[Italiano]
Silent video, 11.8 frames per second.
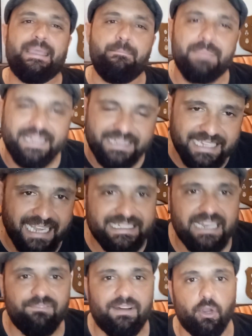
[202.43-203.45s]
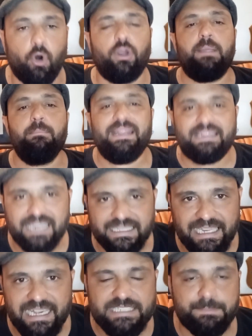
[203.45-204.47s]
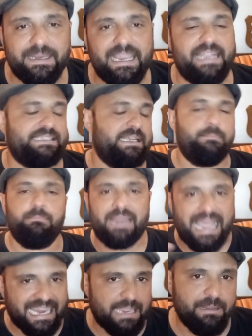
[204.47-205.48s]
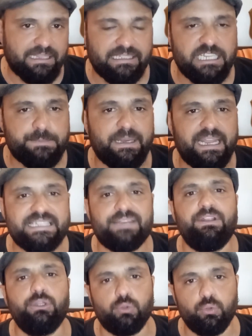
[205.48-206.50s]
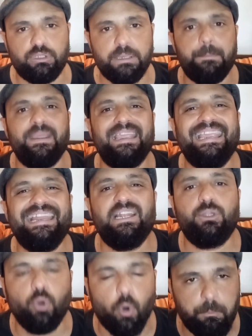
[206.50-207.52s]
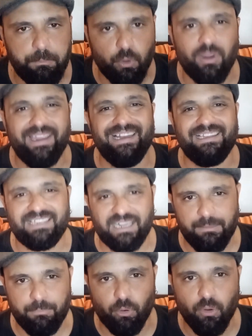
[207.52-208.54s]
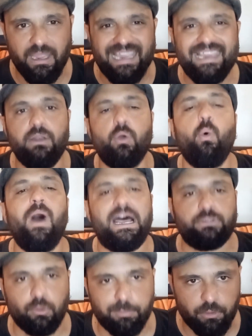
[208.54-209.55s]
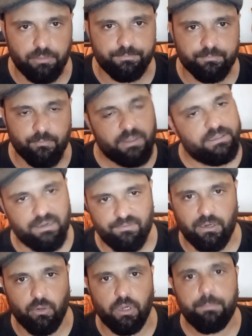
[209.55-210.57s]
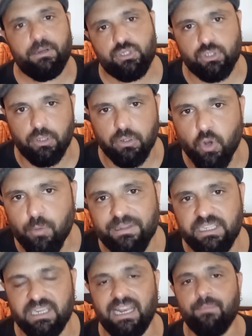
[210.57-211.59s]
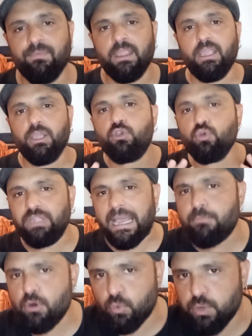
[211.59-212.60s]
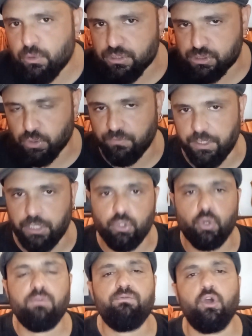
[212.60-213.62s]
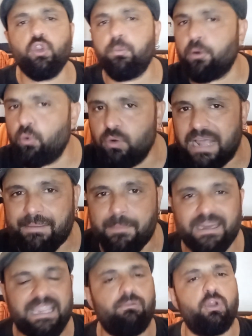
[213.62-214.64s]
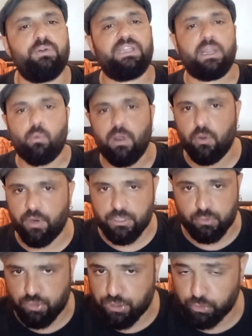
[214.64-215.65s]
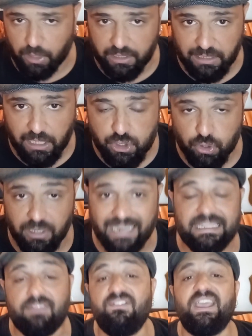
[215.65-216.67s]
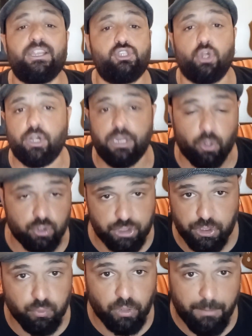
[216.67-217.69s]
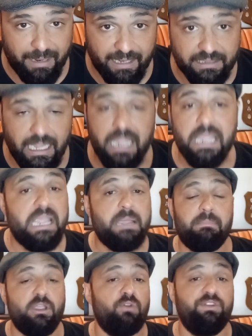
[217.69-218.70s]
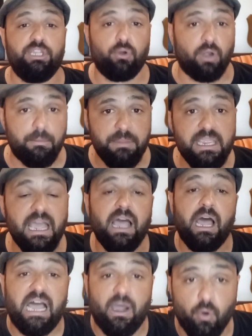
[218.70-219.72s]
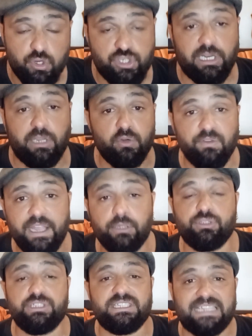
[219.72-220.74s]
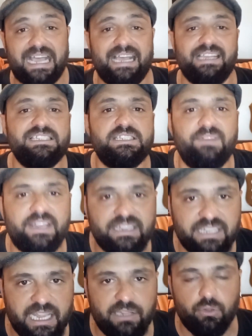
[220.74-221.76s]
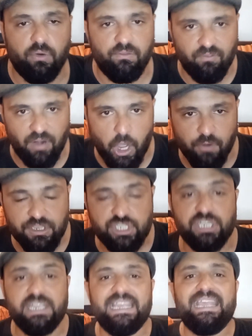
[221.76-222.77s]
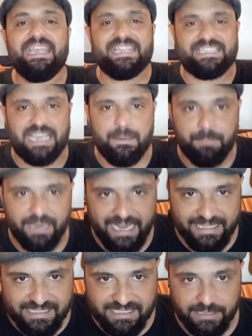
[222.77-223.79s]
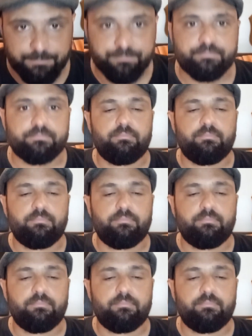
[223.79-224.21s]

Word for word: metà del valore, metà dell'esperienza, anche metà dell'esperienza venduti il doppio, il triplo, il quadruplo del valore. Perciò, come dire, chiudiamo qui questo video, non voglio prolungare perché voglio vedere quello che succede durante la giornata, vi aggiornerò sicuramente, ma io vi dico la mia, oggi la Juventus sta svendendo Vlaovic, se i prezzi,